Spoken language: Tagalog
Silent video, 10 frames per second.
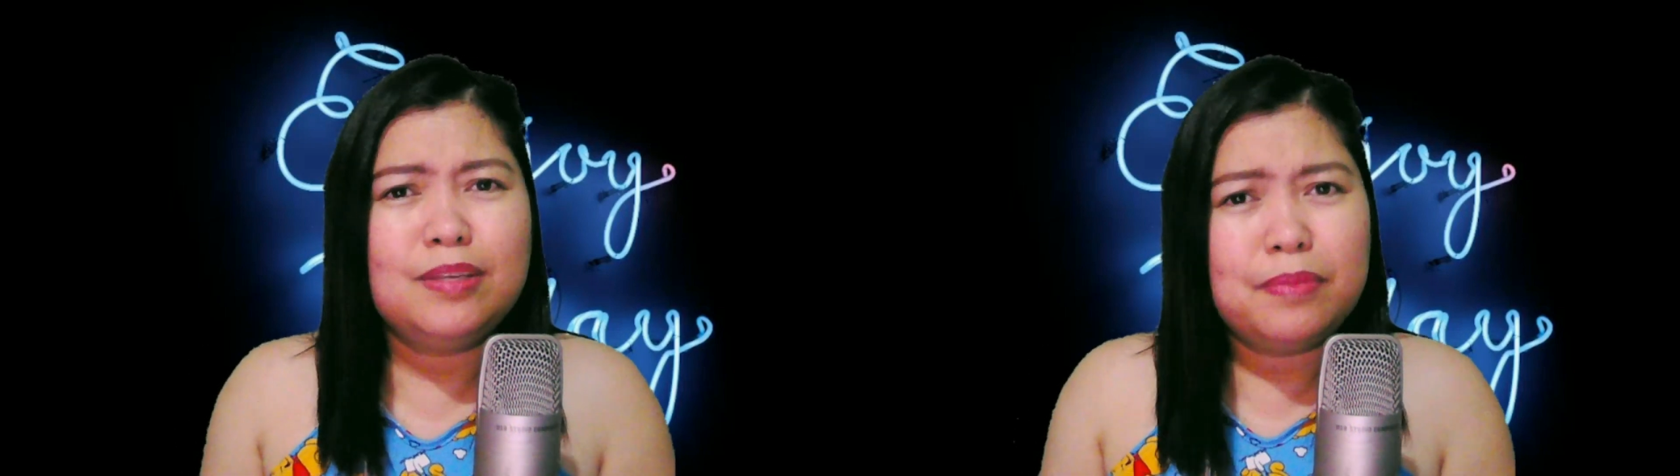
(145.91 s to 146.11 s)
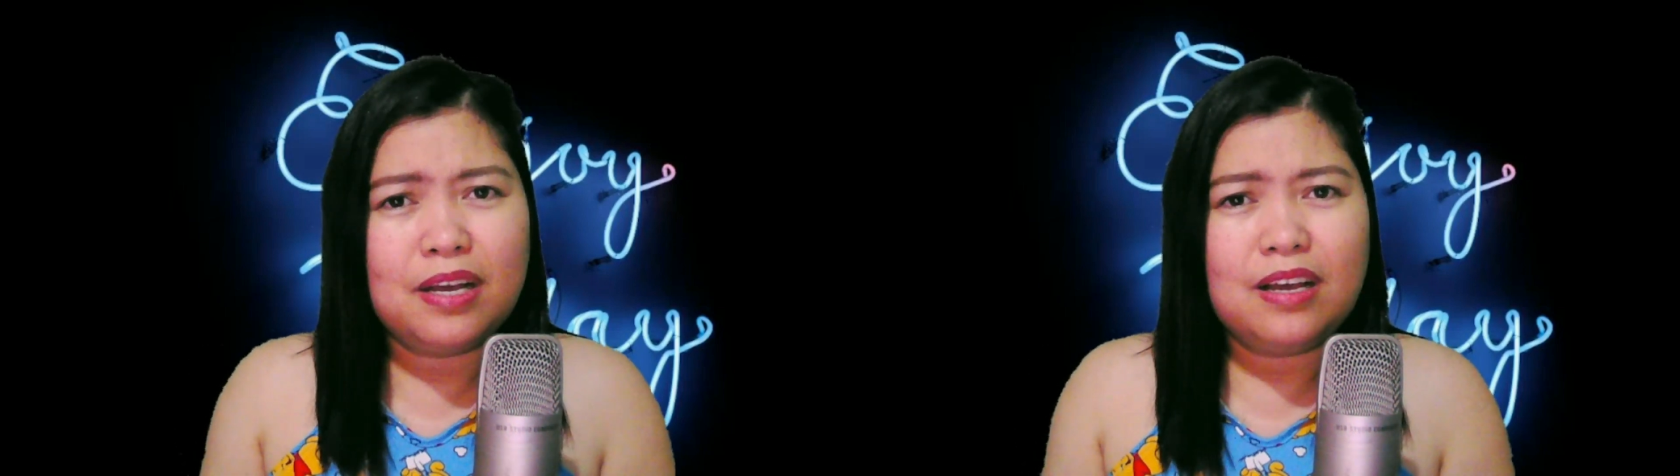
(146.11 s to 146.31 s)

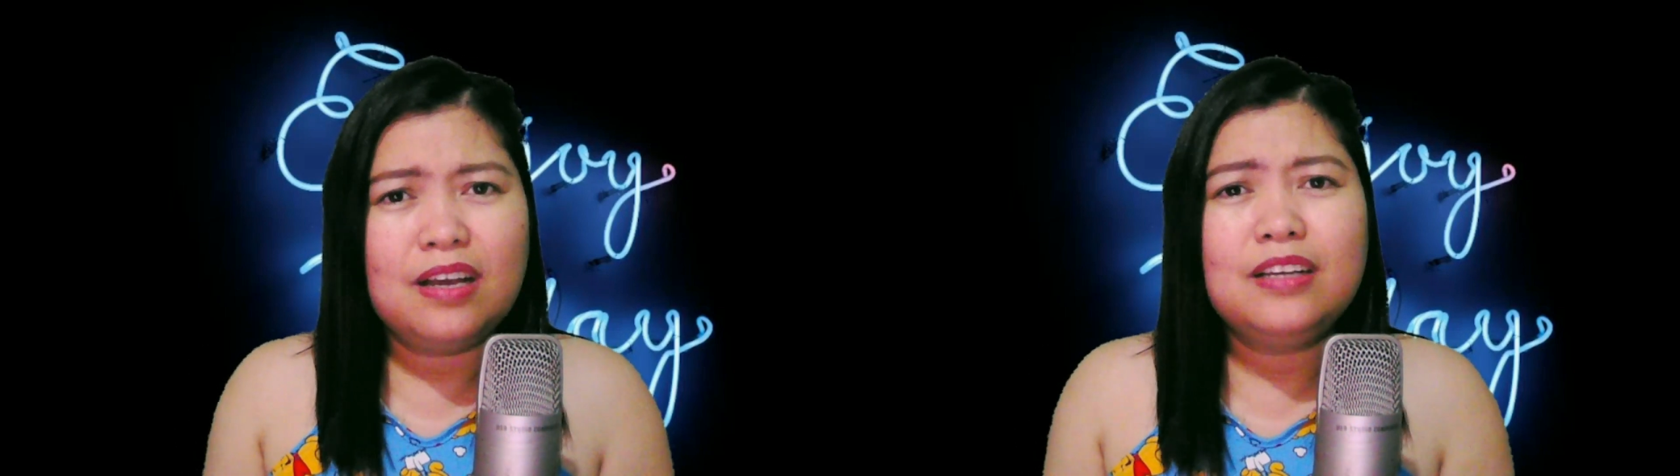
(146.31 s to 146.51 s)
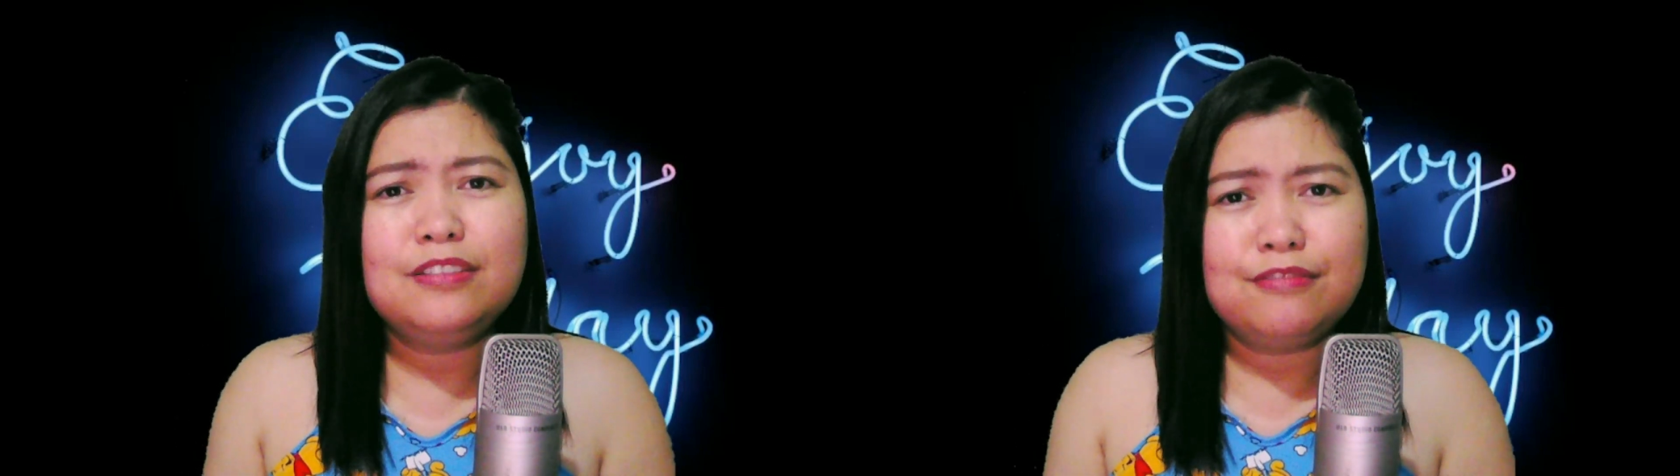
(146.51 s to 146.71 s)
Diba,
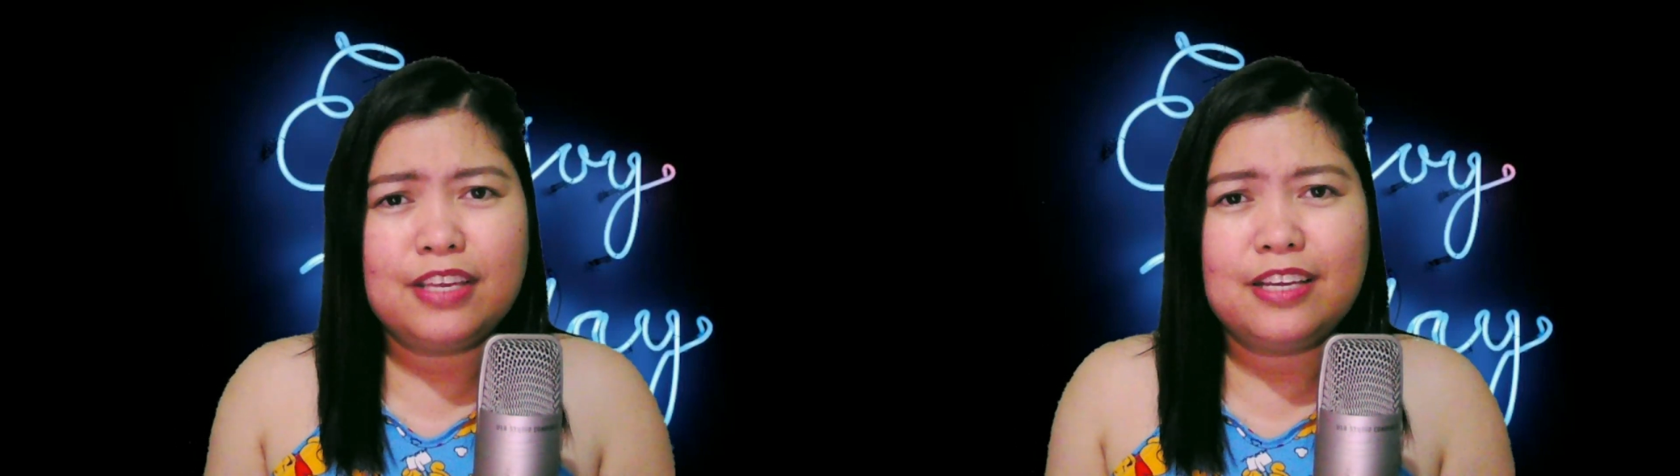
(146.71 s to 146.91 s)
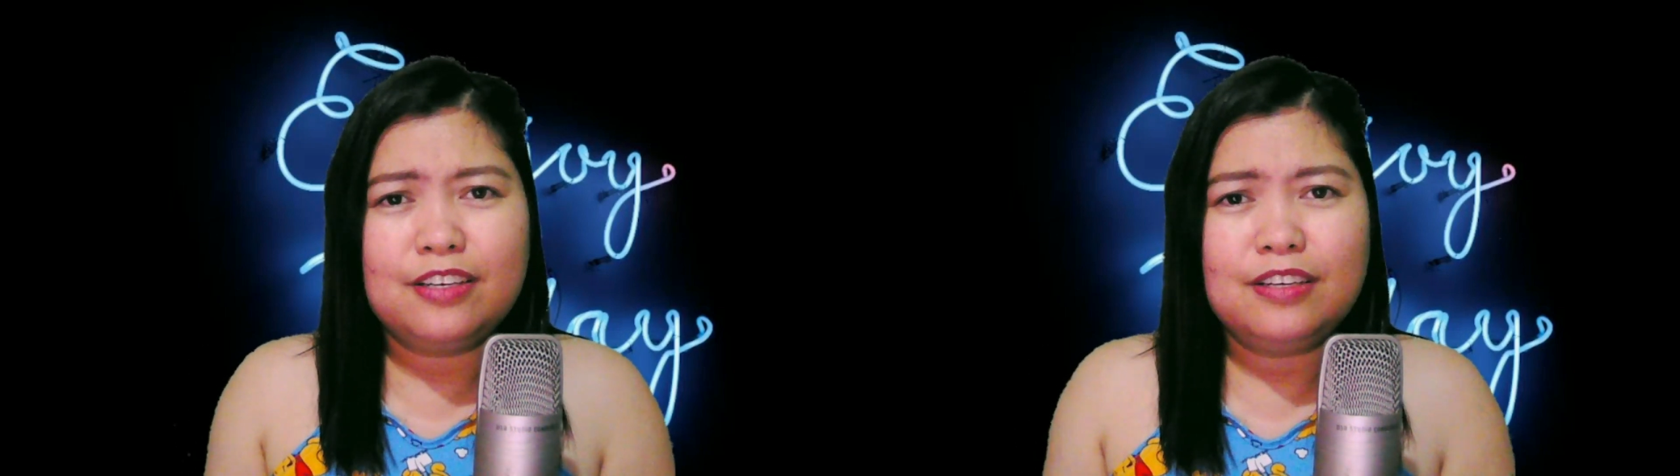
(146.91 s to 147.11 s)
ang
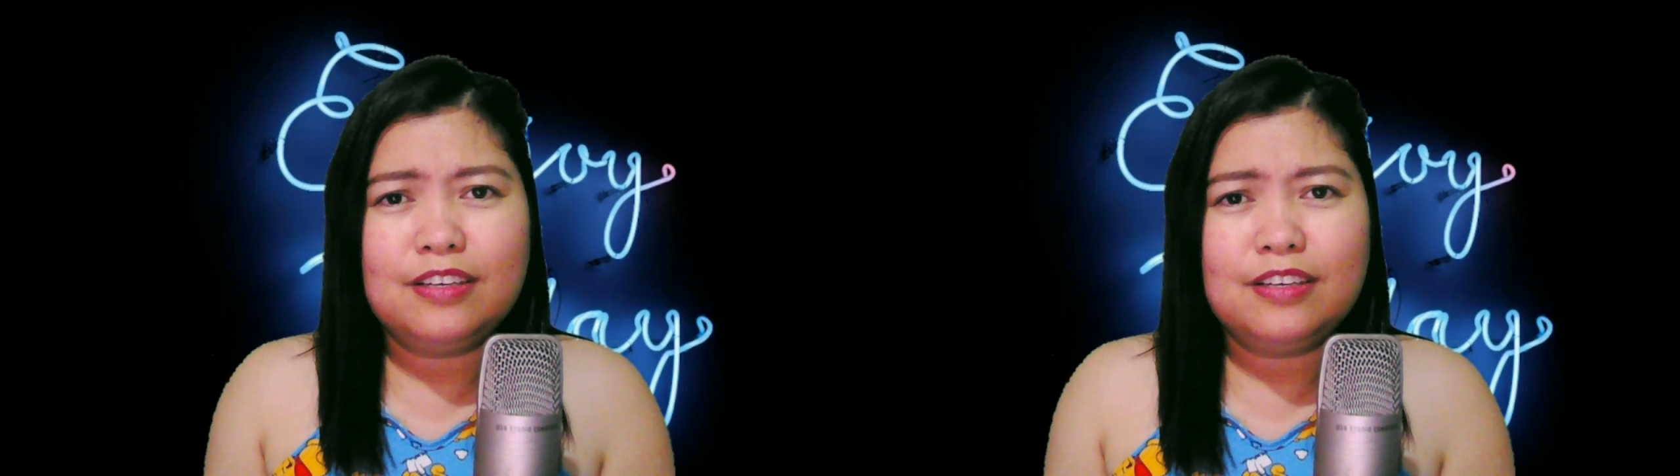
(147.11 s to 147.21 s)
unfair?